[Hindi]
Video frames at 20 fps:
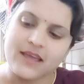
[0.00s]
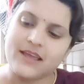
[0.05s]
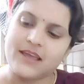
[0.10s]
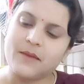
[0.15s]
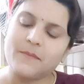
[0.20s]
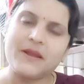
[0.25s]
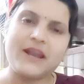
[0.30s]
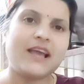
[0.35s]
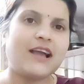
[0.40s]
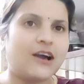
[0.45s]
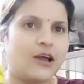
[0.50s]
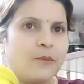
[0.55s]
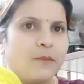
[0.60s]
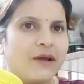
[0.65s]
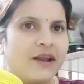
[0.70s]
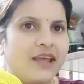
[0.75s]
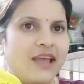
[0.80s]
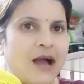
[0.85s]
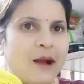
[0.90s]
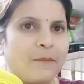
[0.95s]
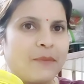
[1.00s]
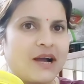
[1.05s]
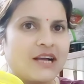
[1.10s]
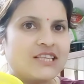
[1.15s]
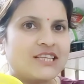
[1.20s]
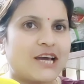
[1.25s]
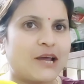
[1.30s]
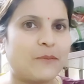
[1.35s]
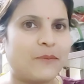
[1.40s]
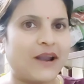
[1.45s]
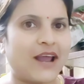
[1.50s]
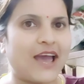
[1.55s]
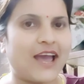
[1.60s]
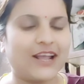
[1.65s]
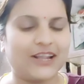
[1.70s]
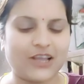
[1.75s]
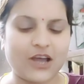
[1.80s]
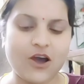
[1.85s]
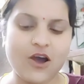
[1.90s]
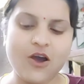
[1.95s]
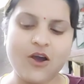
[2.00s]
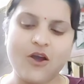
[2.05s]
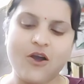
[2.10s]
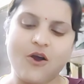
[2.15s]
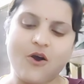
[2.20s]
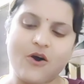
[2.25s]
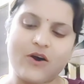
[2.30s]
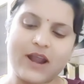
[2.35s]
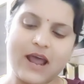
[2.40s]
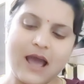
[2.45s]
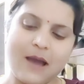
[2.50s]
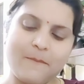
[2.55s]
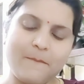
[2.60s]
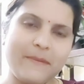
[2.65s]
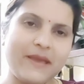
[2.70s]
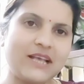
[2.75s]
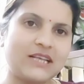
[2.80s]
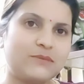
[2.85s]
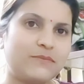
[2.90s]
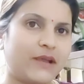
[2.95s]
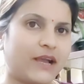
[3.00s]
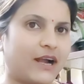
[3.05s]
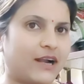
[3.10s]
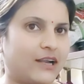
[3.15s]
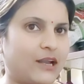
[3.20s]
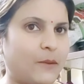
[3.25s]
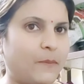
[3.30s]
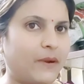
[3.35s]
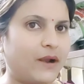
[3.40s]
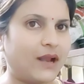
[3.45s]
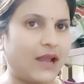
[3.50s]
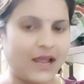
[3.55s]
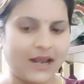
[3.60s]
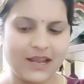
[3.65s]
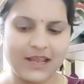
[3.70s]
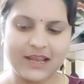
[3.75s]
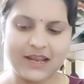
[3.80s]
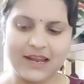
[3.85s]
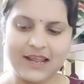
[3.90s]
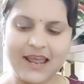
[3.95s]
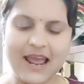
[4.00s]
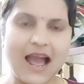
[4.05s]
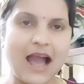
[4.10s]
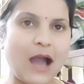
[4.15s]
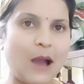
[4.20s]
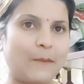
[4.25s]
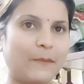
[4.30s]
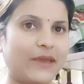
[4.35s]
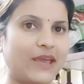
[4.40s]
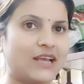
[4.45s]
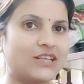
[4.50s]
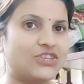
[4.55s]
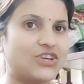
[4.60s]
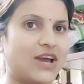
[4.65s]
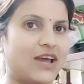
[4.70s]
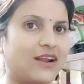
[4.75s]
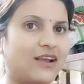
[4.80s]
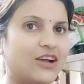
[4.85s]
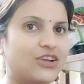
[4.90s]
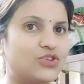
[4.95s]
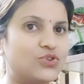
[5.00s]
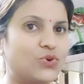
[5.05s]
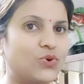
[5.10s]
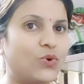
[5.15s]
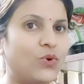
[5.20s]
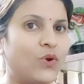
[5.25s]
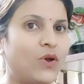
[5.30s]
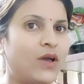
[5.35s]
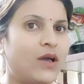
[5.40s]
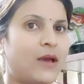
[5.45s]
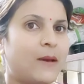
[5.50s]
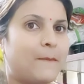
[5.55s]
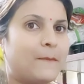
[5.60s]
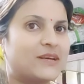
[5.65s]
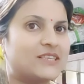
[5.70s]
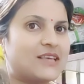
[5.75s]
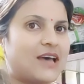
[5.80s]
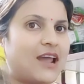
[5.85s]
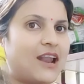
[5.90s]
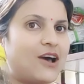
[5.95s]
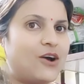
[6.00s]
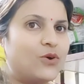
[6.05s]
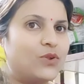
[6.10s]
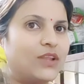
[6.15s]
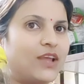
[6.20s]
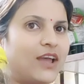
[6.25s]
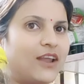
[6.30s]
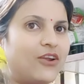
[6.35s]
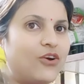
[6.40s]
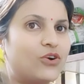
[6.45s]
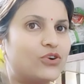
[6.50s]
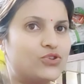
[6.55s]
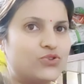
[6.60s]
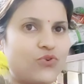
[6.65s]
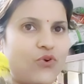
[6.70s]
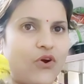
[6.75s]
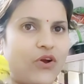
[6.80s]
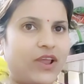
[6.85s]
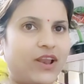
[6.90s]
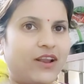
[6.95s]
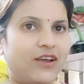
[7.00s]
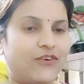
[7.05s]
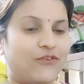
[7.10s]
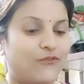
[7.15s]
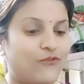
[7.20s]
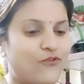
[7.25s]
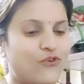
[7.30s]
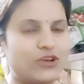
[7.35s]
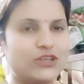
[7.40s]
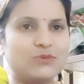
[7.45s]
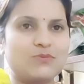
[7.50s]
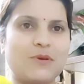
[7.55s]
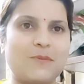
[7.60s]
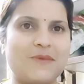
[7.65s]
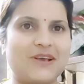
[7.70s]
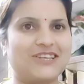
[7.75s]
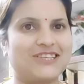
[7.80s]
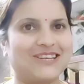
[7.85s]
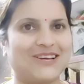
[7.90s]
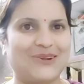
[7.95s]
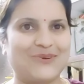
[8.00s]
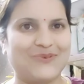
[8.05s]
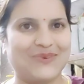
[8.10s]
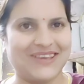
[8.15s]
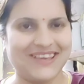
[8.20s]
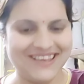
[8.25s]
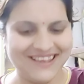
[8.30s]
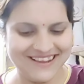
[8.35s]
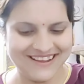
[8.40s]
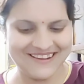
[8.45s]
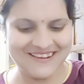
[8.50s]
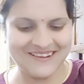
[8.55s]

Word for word: ये मैंने घर पर ही आम का अचार बनाया था और अब मैं इसमें खट्टापन लाने के लिए आम के अचार का जो मसाला होता है ना और जो ऑयल वो इसमें मिक्स करूँगी